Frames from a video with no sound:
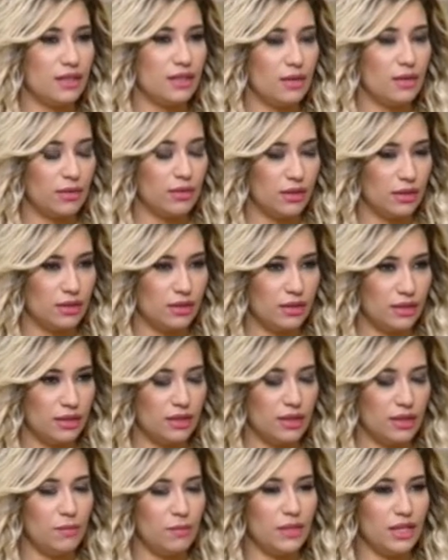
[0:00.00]

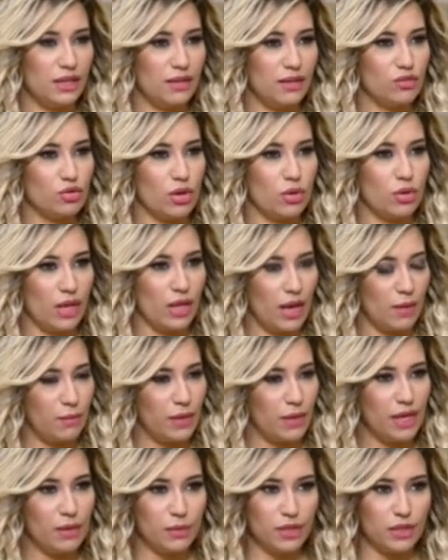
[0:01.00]
الدم لنفسه او
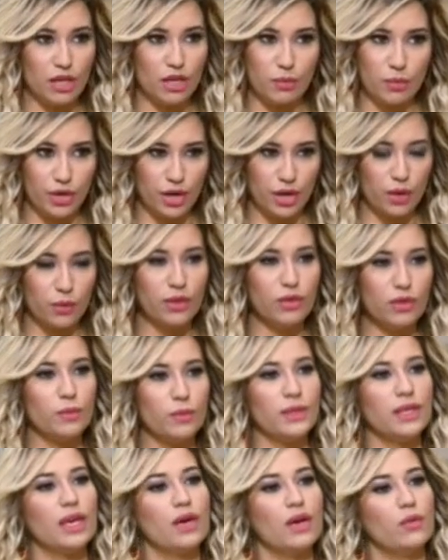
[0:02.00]
الحبايه بتكبر قوي
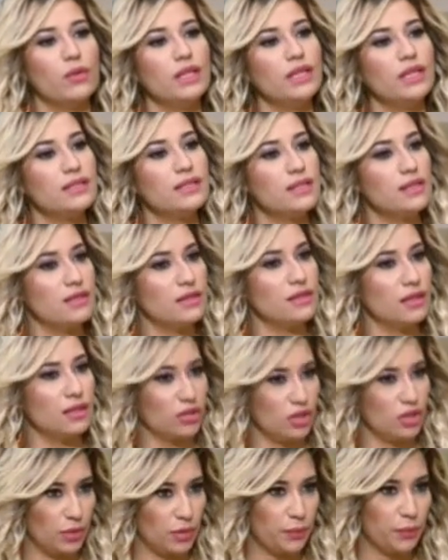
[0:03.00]
وبيكون لي
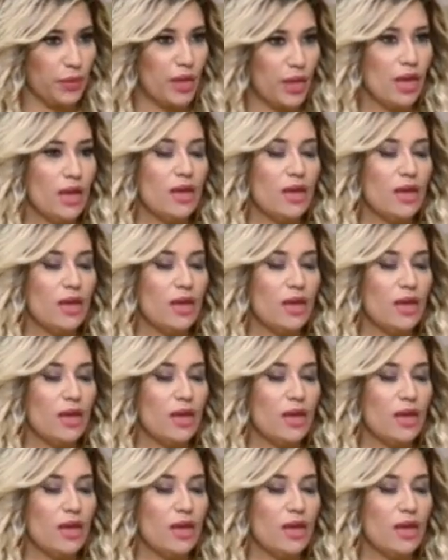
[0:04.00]
السيستك تايب